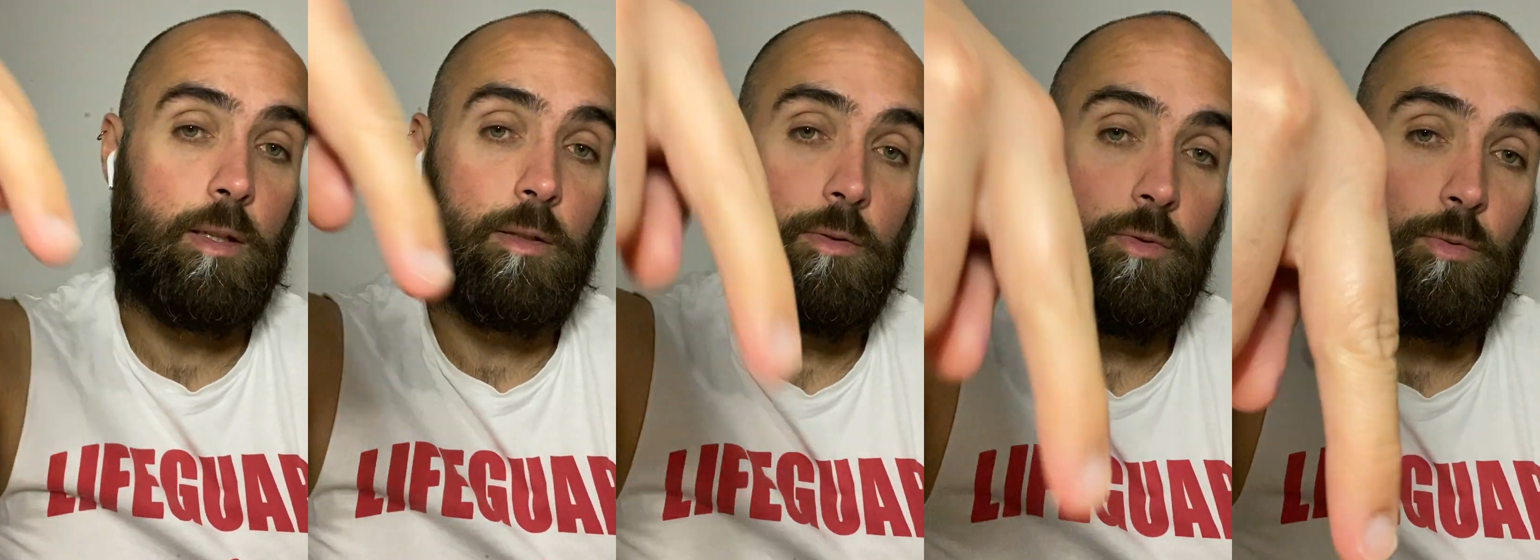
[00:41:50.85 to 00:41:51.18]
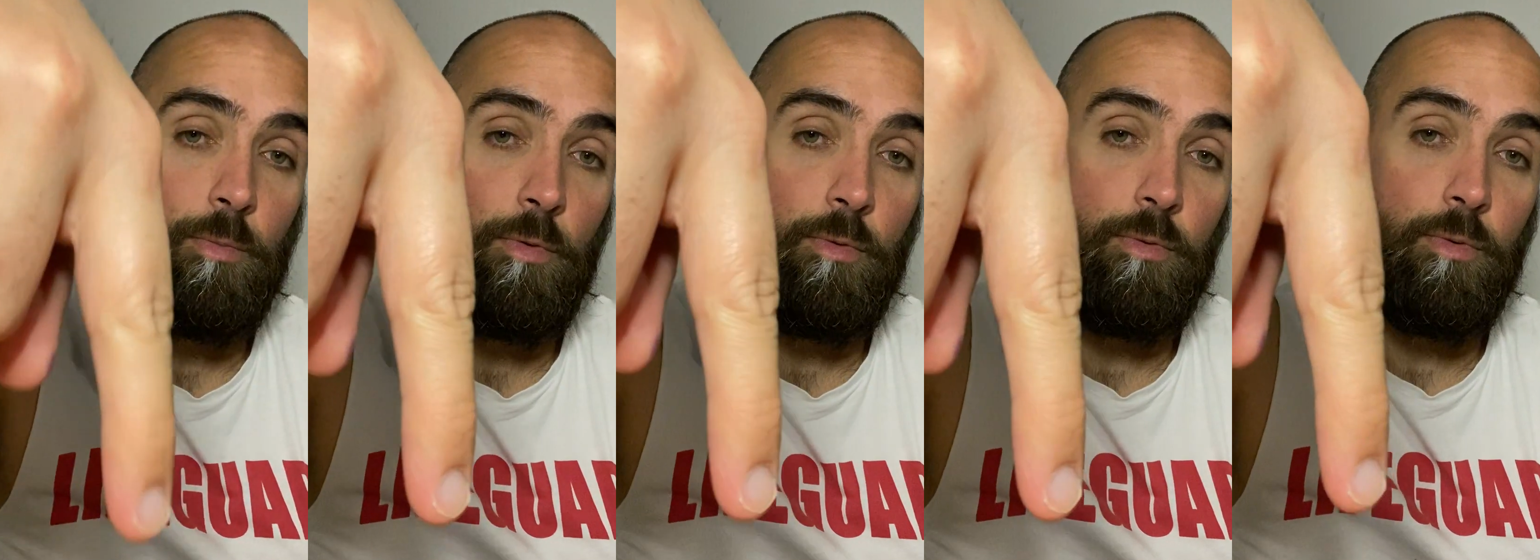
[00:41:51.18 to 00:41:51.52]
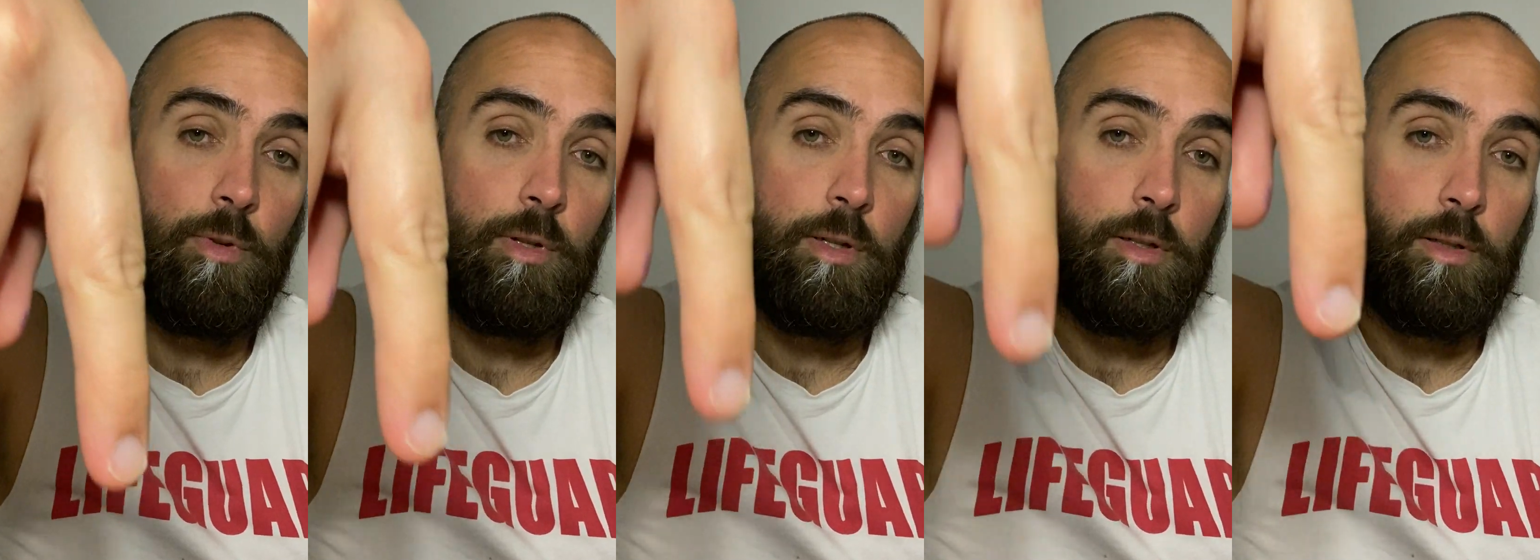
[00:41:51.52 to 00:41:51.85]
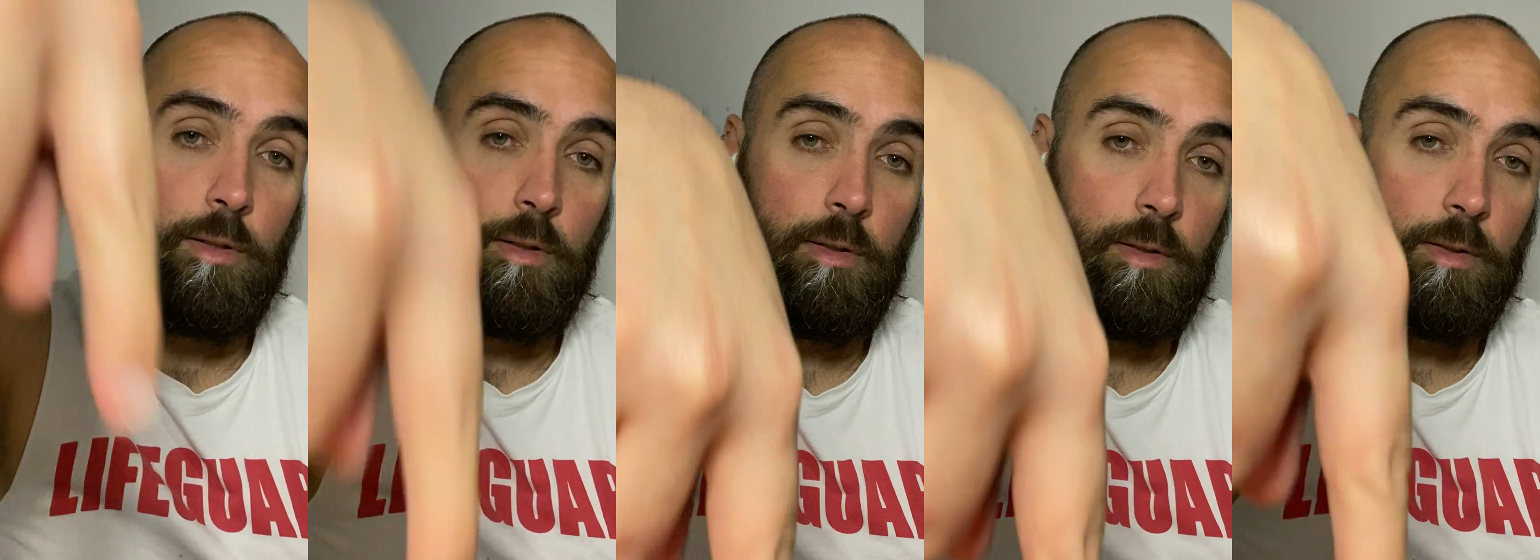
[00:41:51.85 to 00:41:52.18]
tu m'envoies.
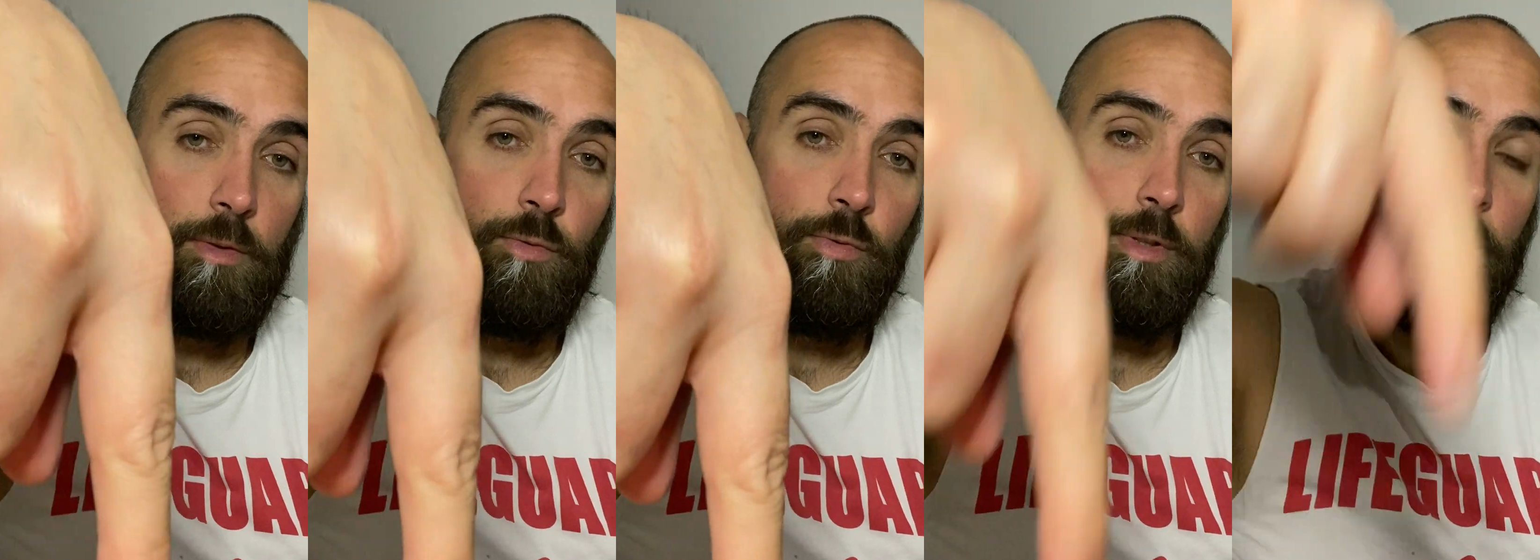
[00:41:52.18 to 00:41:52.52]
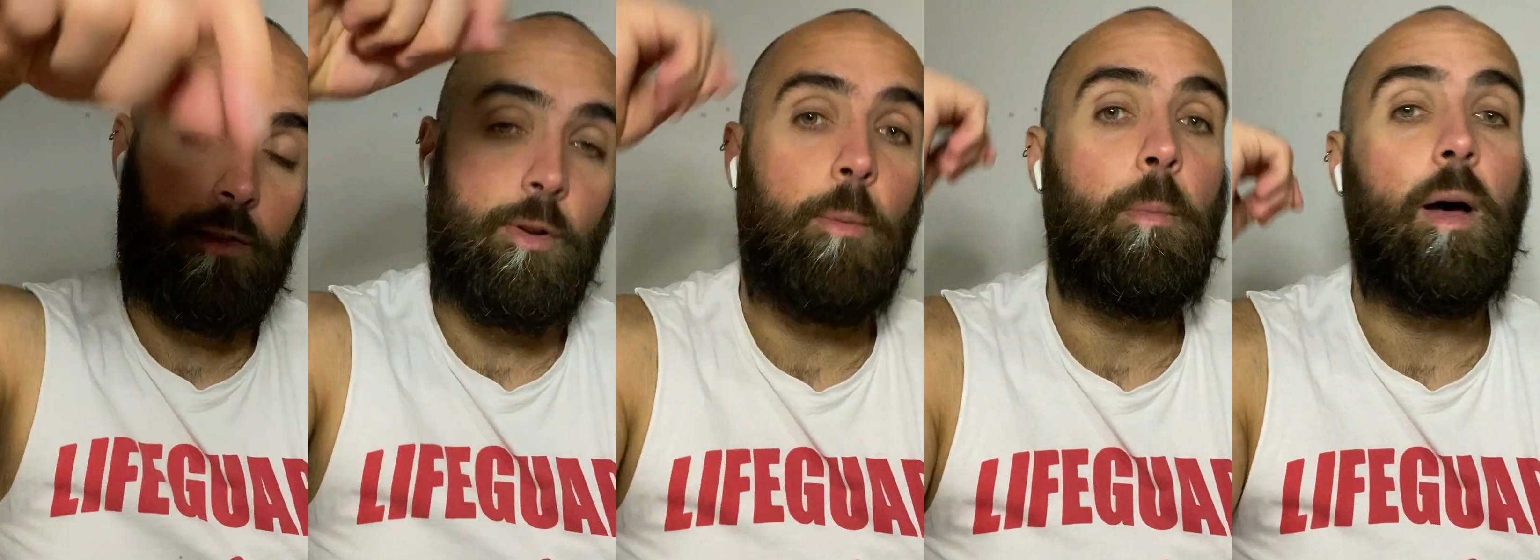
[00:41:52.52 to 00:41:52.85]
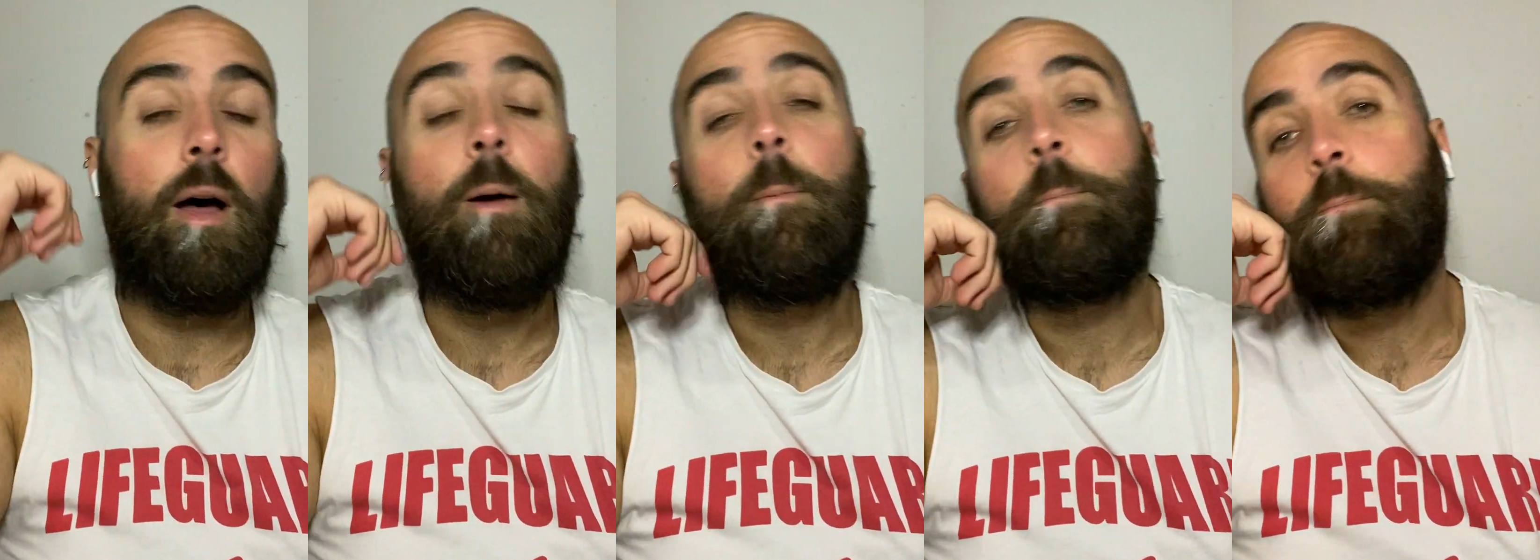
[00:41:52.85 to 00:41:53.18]
Tout est en bas.